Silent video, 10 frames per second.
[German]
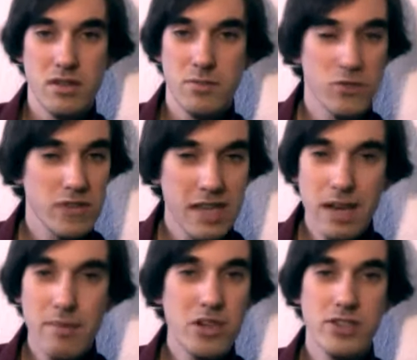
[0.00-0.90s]
Es muss
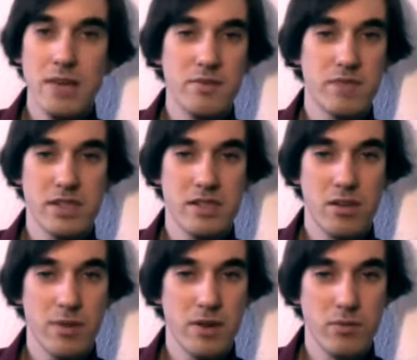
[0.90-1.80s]
jeder Mensch selbst wissen,
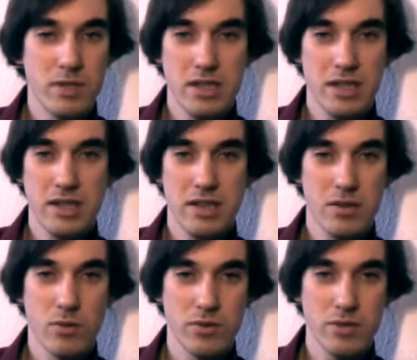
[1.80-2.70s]
ob er unbedingt Kinder
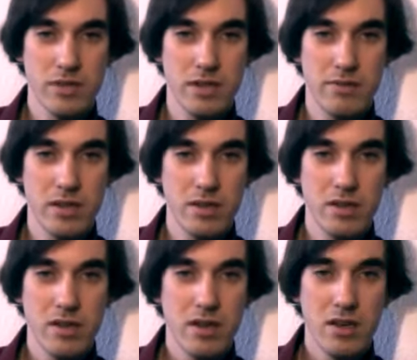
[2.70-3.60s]
großziehen will.
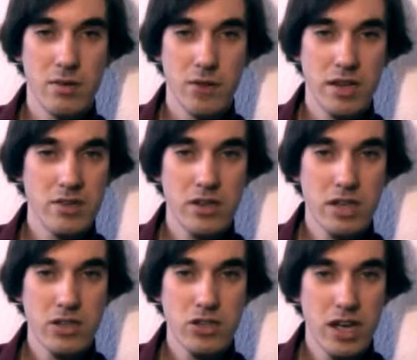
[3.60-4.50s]
Für eine
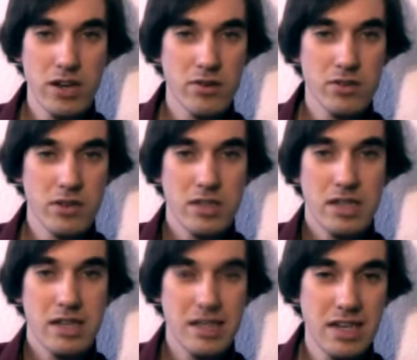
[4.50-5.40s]
solche Entscheidung ist doch nicht die
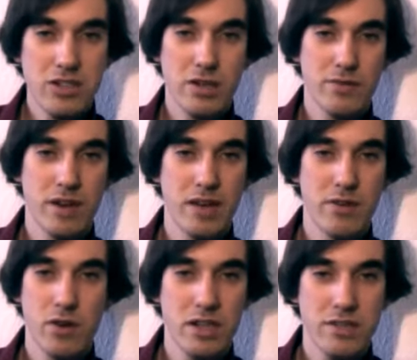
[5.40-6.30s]
Gesellschaft
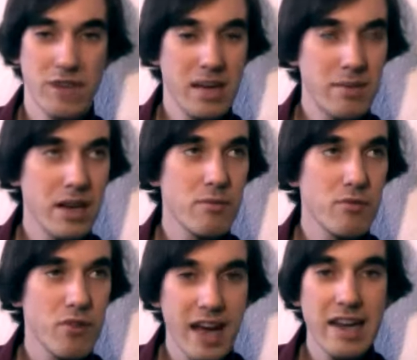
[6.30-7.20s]
verantwortlich. Wir leben in einem
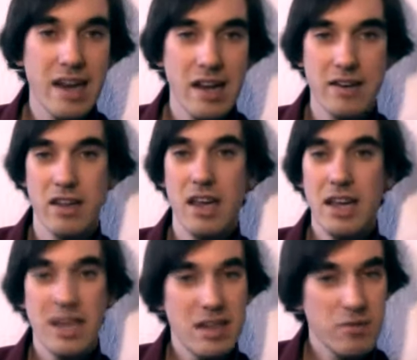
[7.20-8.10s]
freien Land,
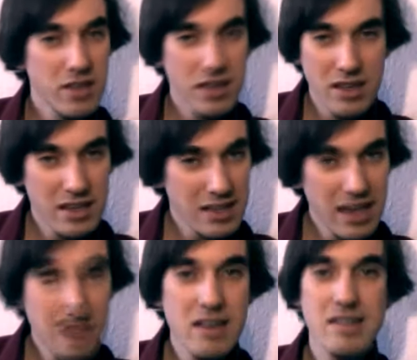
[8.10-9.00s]
in dem sich
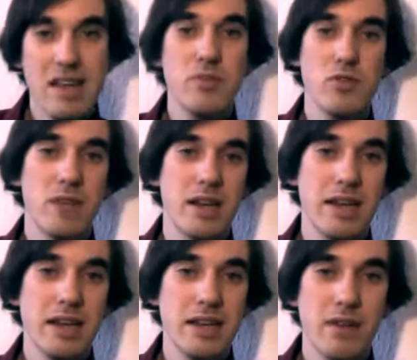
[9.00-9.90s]
jeder selbst
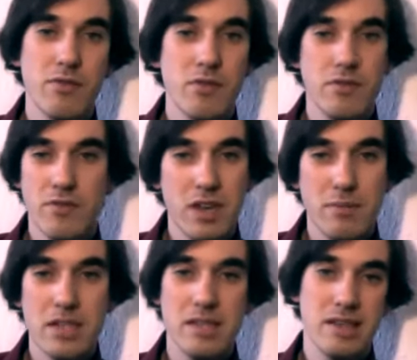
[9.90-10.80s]
überlegen darf, wie er
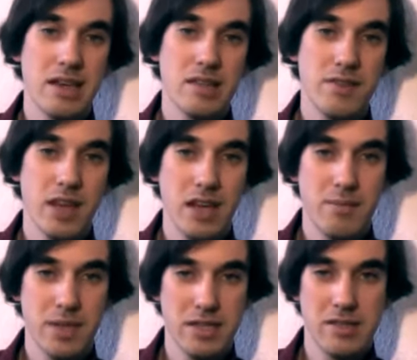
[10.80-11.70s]
mit den Sachzwängen
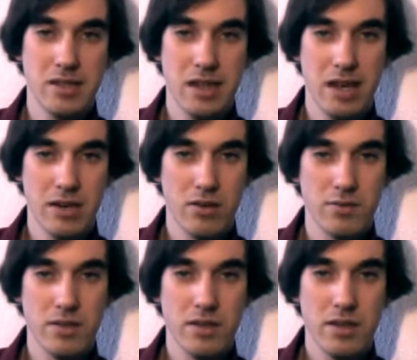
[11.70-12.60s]
am besten
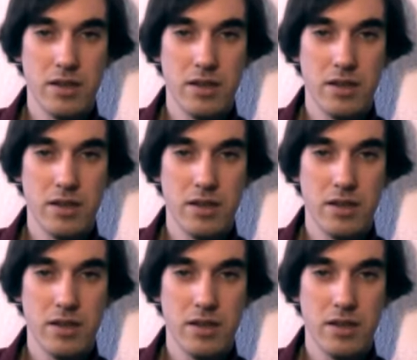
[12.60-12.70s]
klarkommt.